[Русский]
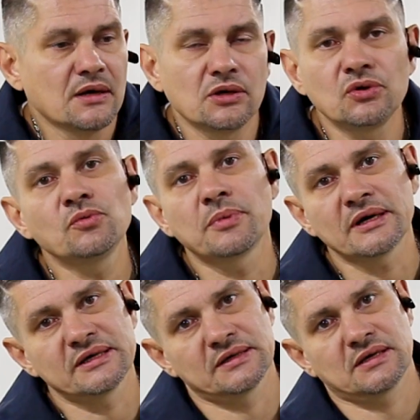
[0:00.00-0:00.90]

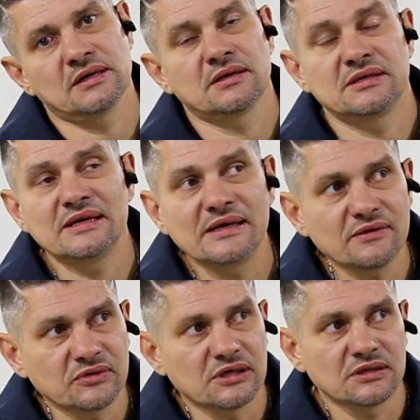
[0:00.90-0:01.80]
любая как
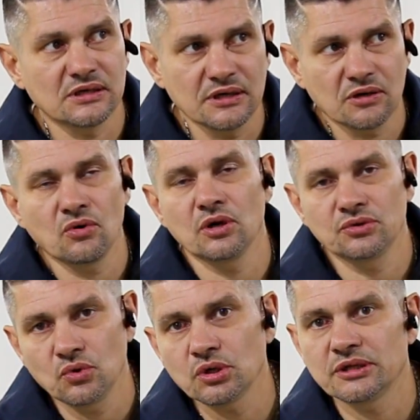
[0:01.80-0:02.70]
деревня, далеко
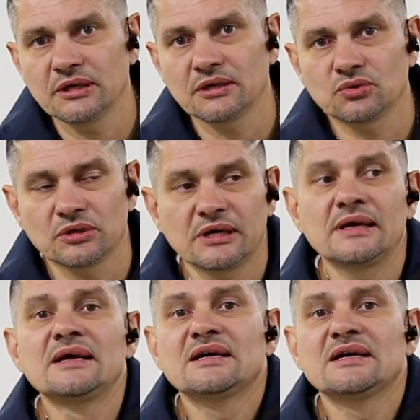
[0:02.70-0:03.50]
от города, которая,